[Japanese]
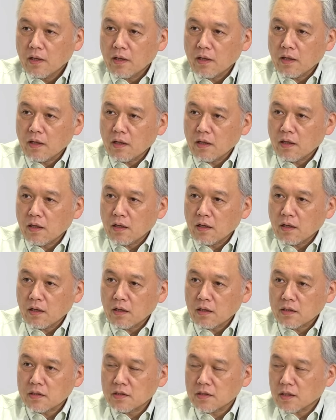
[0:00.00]

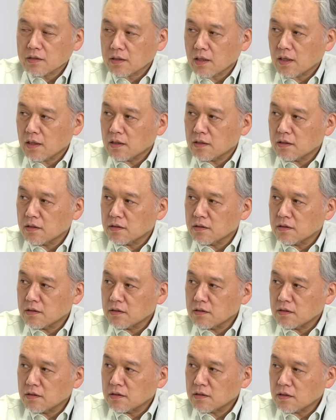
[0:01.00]
岸田さ
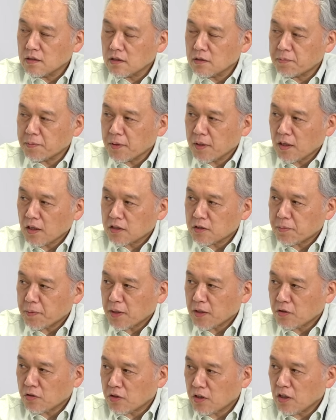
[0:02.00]
ん、エ
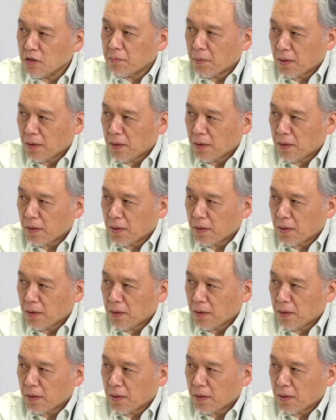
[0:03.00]
クスペリアのキー